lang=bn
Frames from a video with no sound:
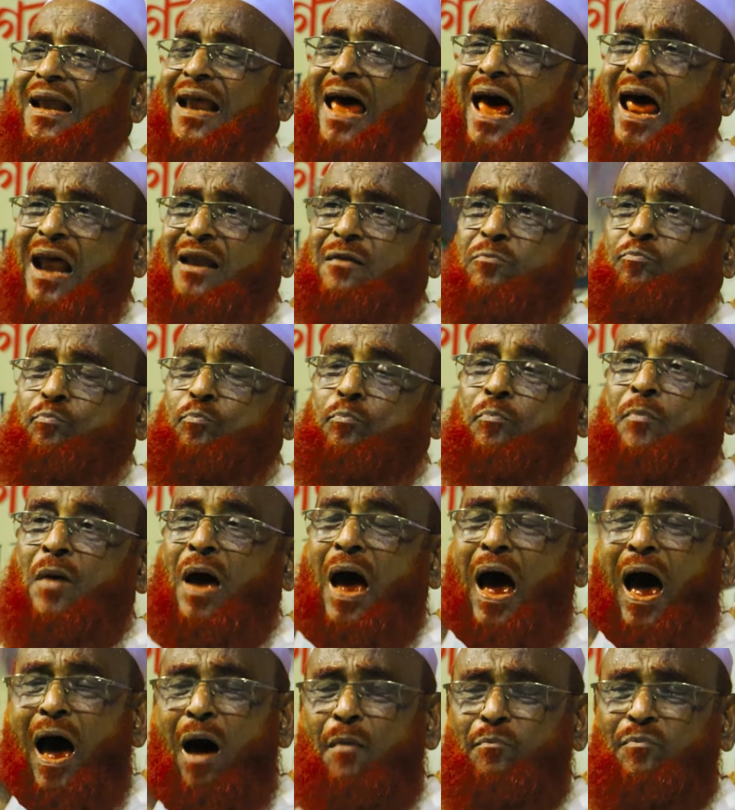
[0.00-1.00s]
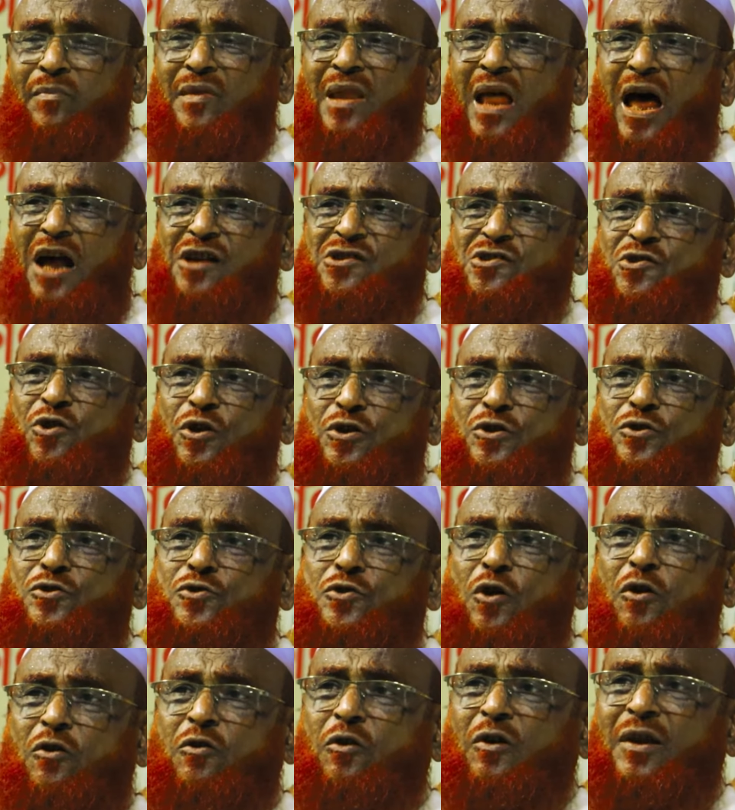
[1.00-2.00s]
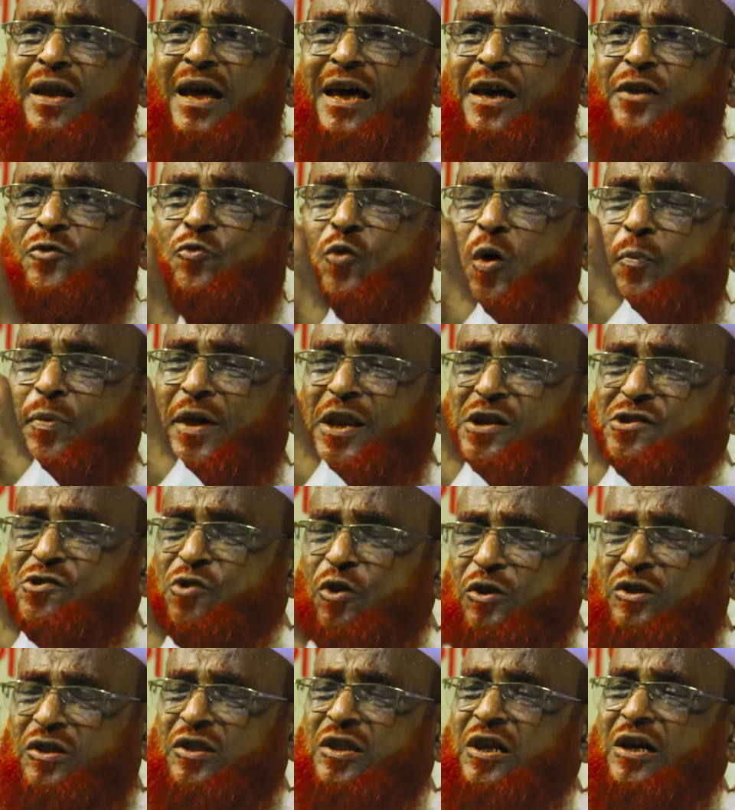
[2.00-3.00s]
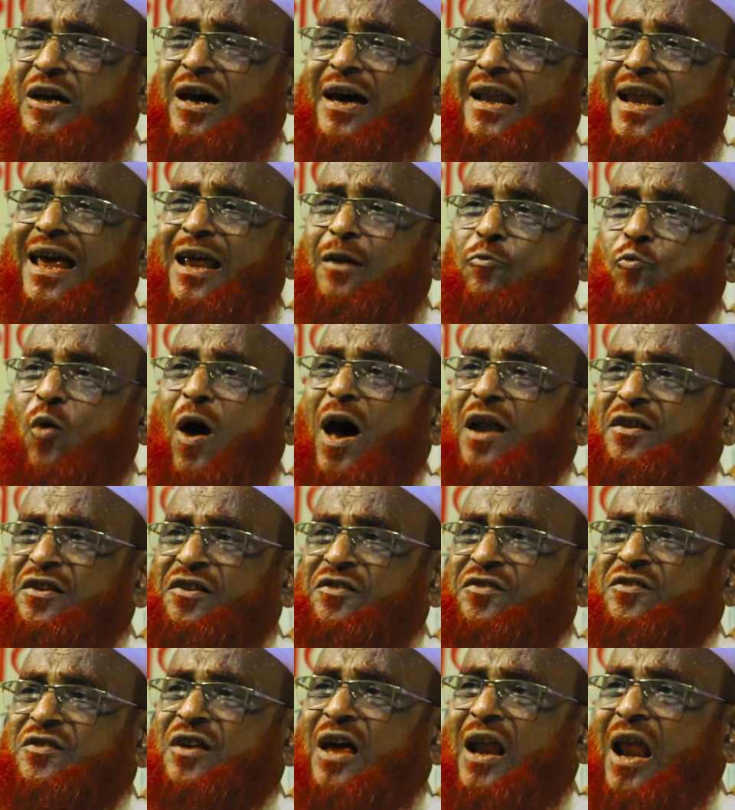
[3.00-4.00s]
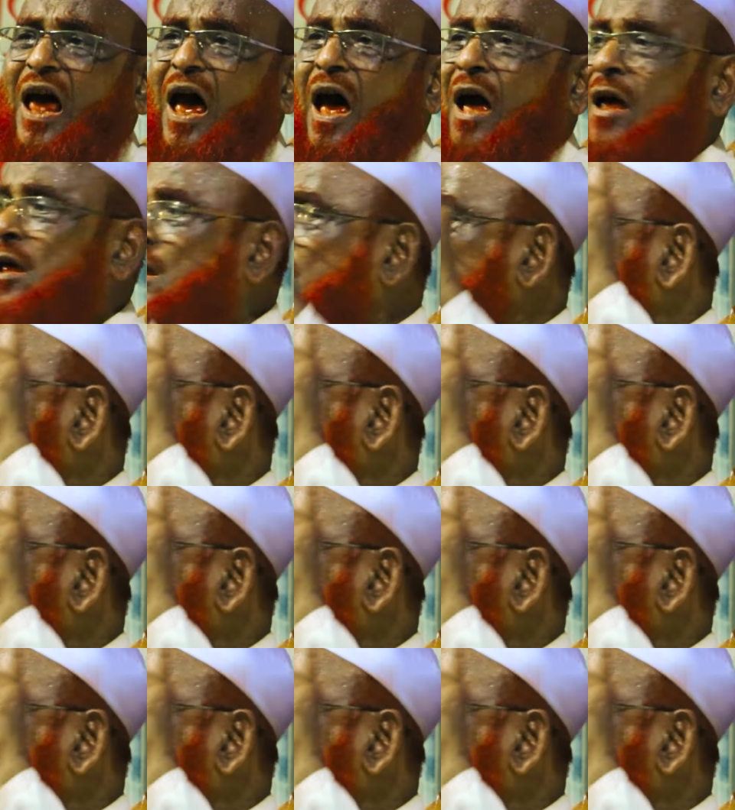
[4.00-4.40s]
এরার হামলা সহ্য করে এই নবীর সত্যিকারের ওয়ারিস যারা